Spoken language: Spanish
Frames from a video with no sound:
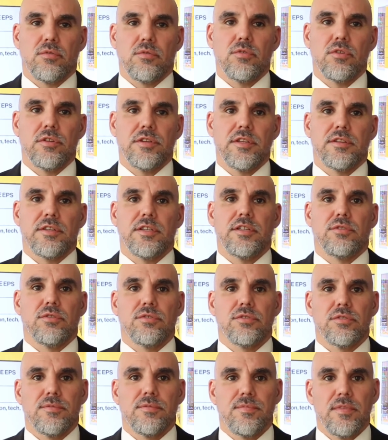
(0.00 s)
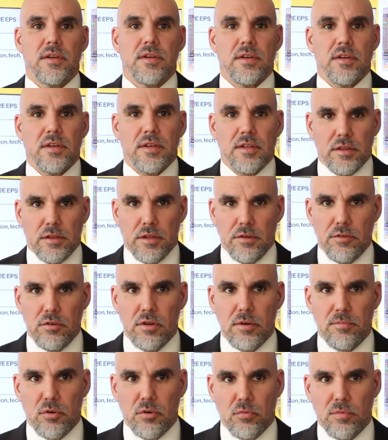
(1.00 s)
algunos distritos
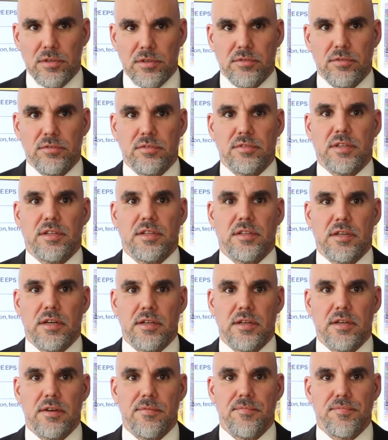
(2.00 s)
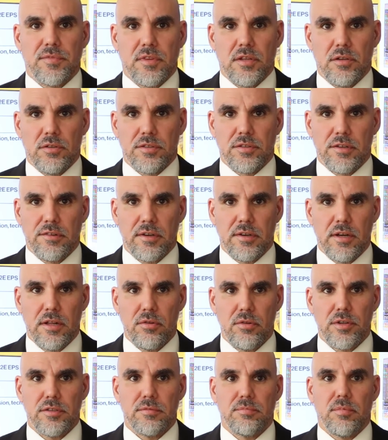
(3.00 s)
debido a la preocupación sanitaria de los
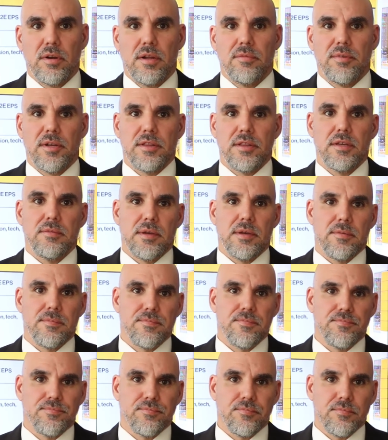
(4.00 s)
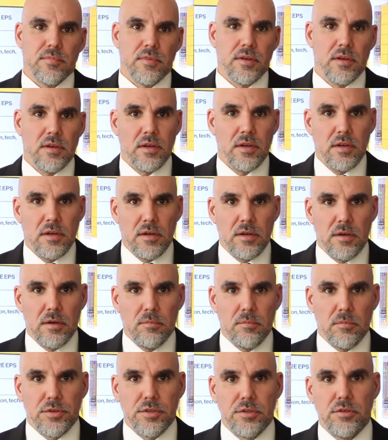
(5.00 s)
trabajadores por la pandemia,
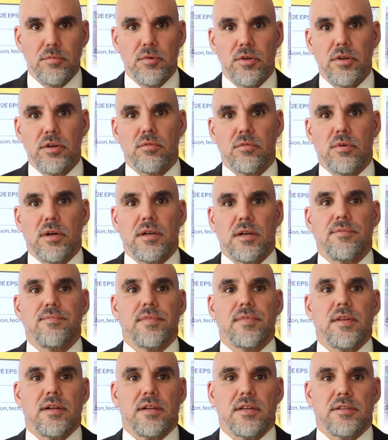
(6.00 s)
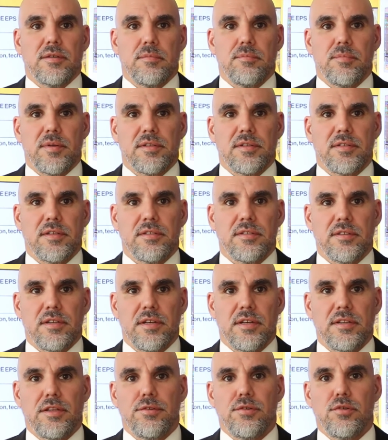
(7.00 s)
motivo por el cual las
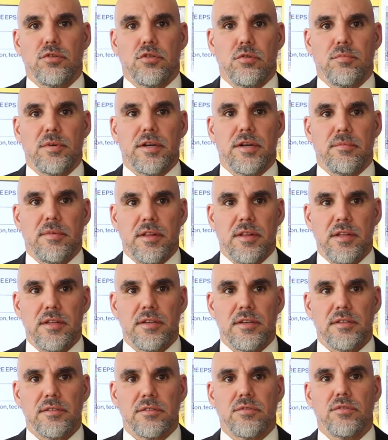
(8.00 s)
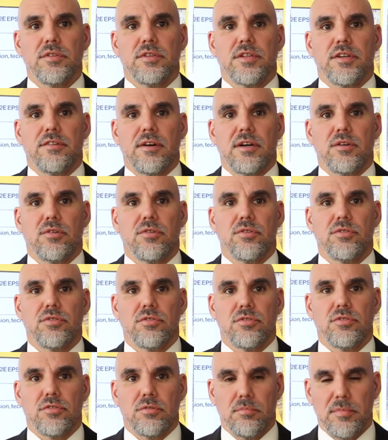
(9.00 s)
empresas han debido tomar medidas con
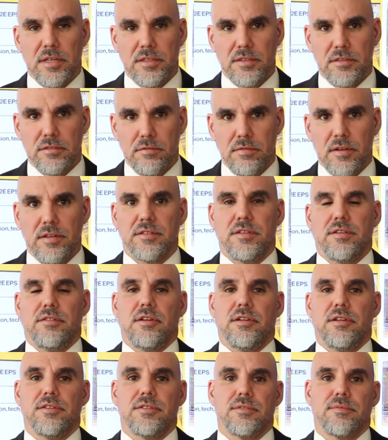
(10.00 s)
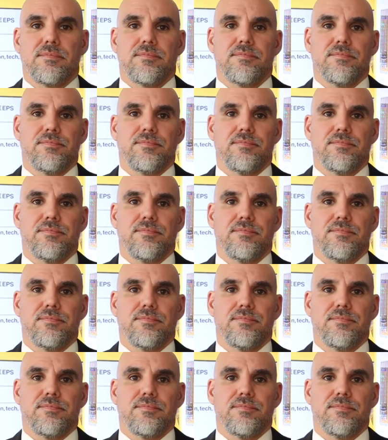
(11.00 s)
trabajos más flexibles.